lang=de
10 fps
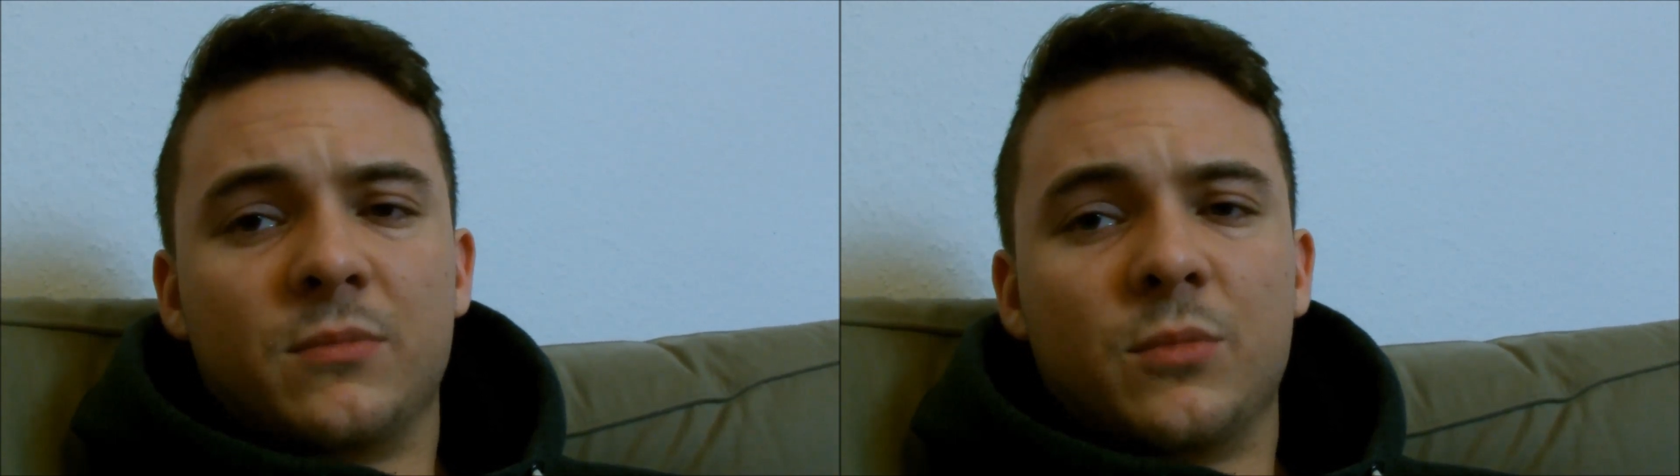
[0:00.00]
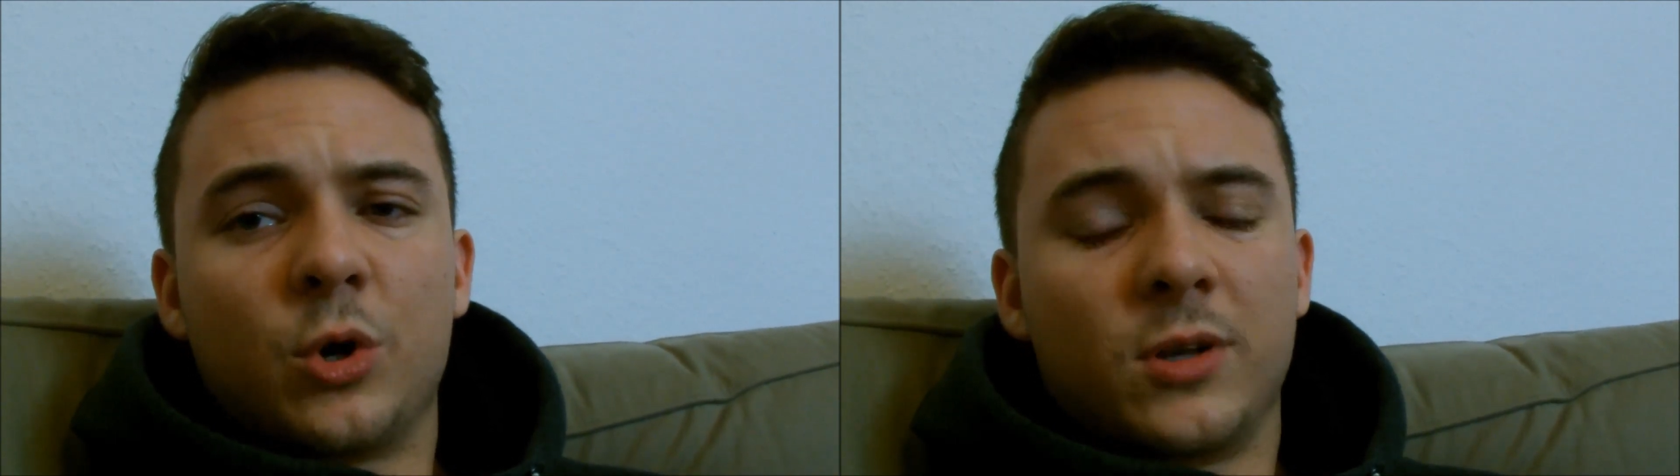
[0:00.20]

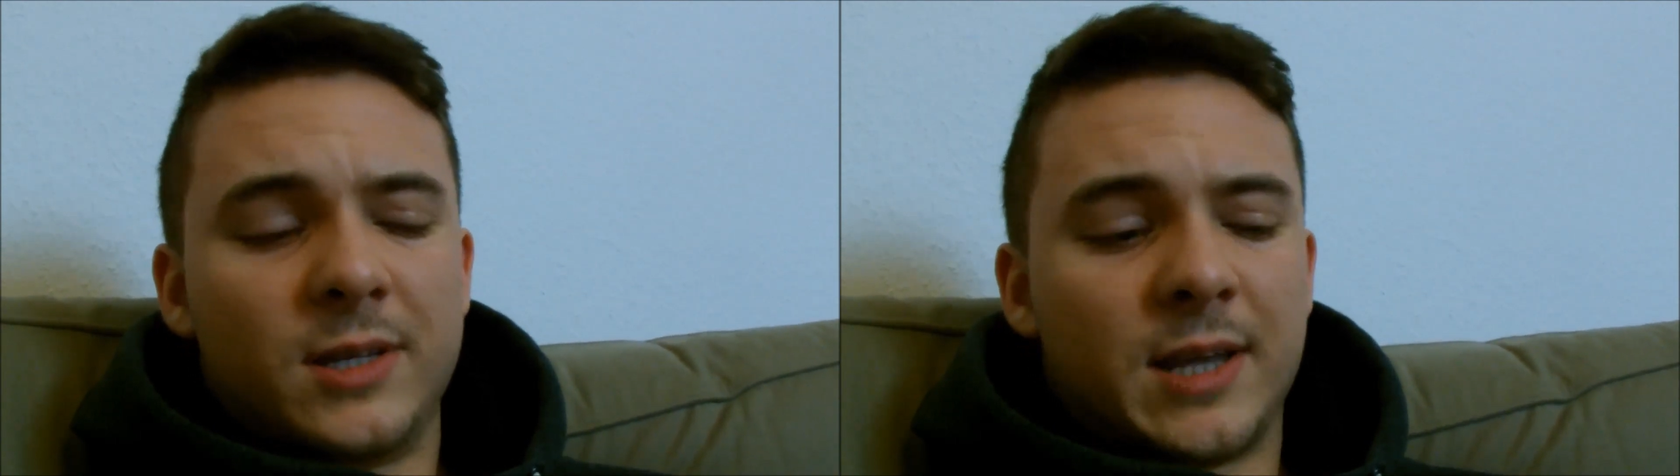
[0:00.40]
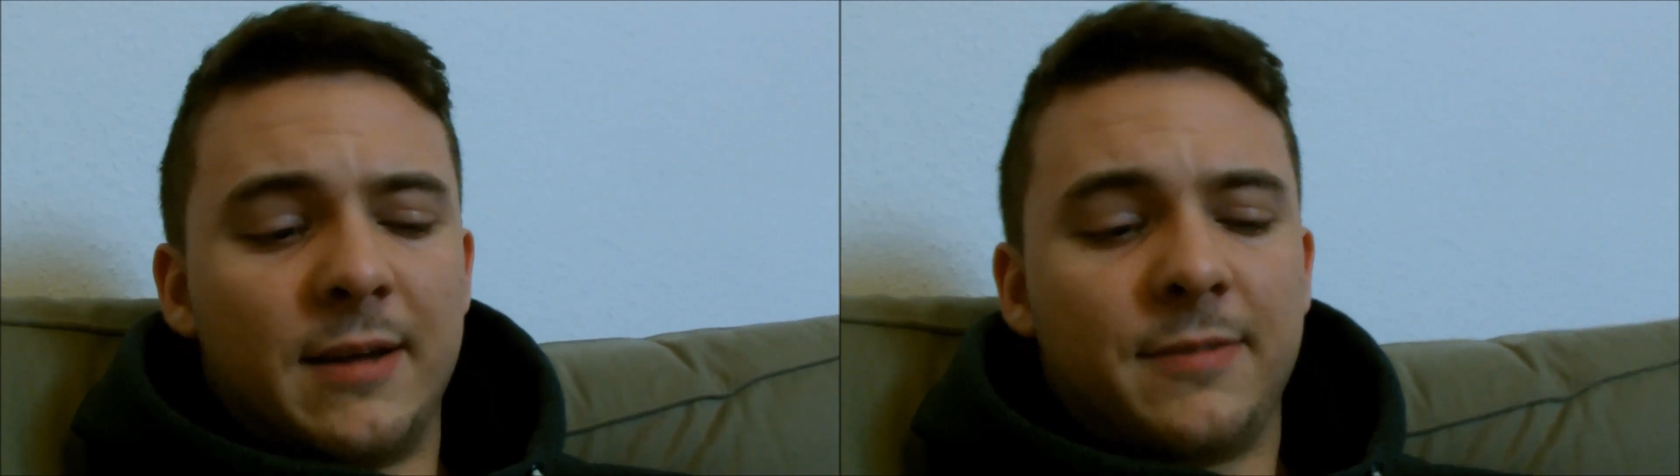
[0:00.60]

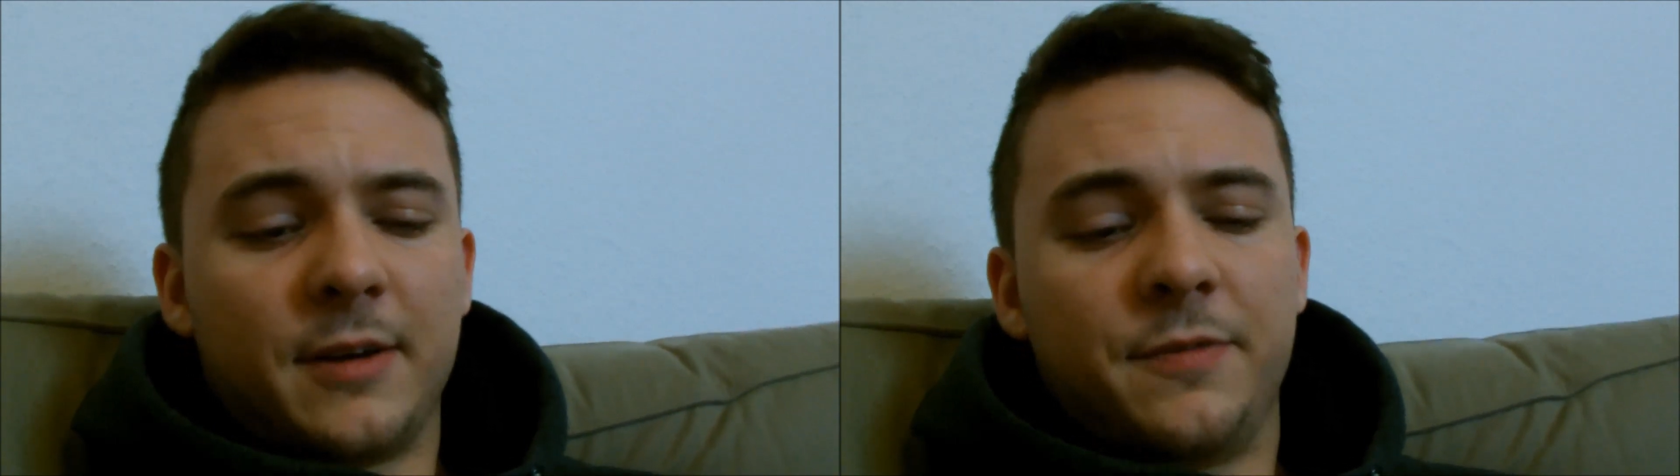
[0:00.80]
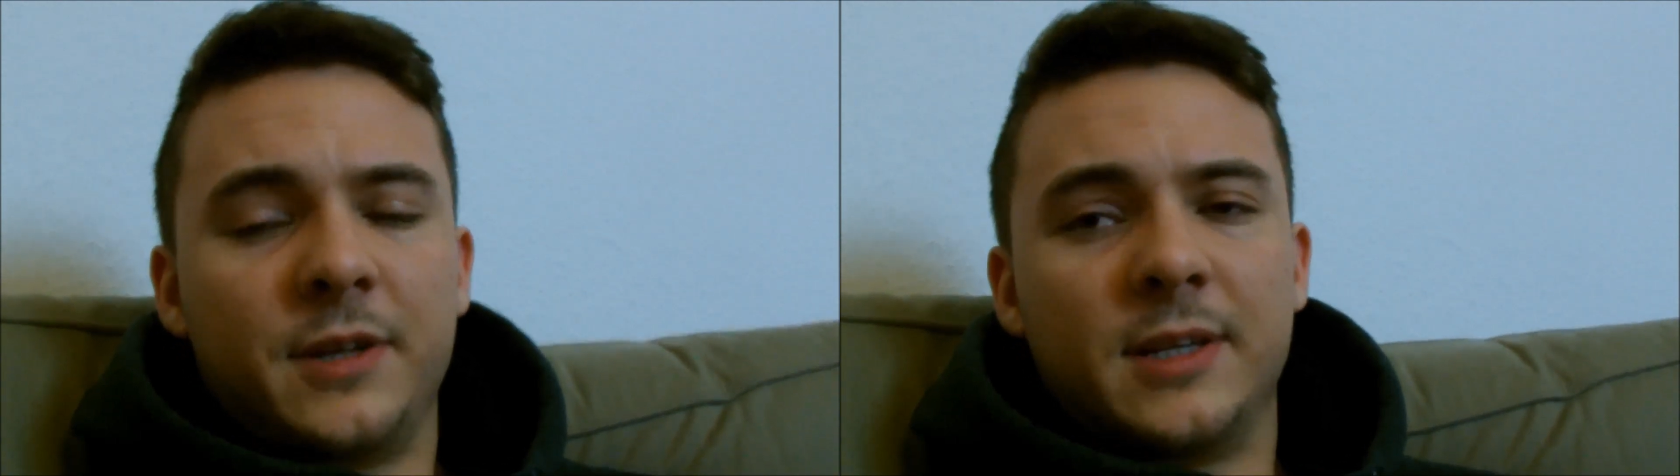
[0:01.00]
möglichst
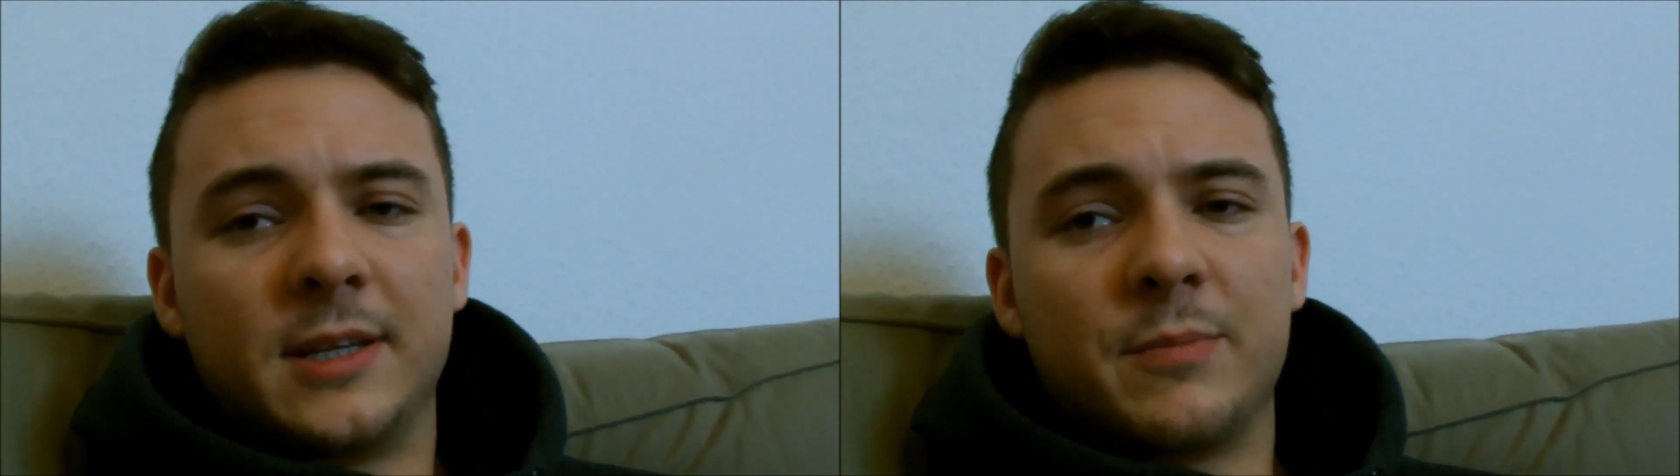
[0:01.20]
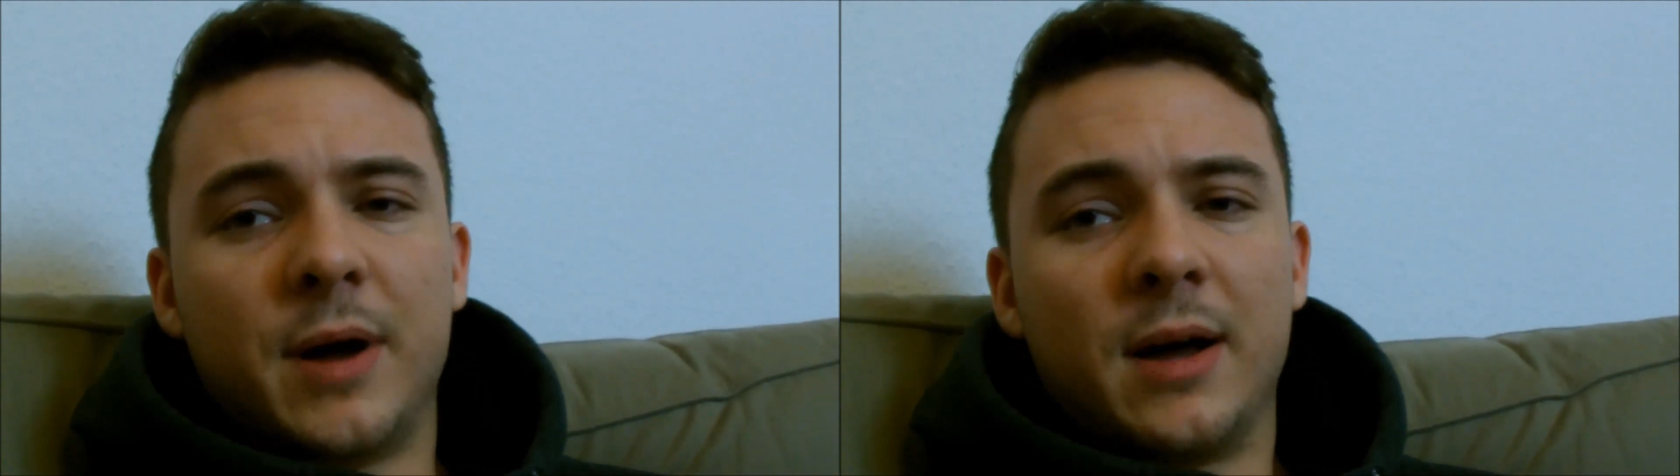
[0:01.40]
einfach viel in
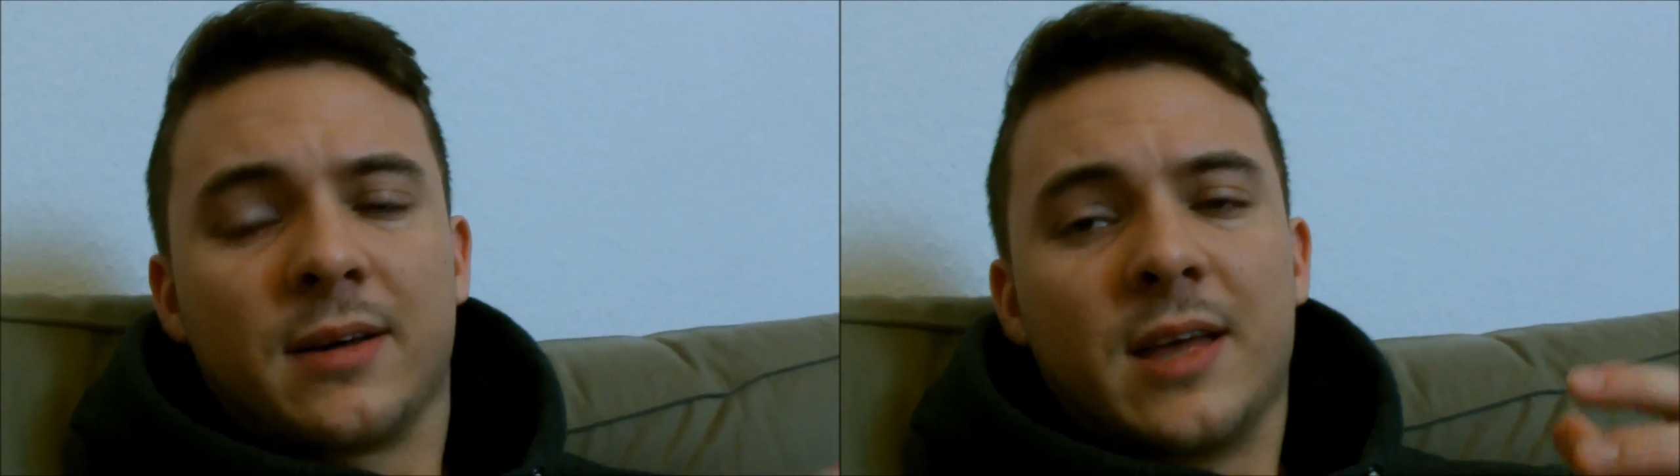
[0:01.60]
den Magen.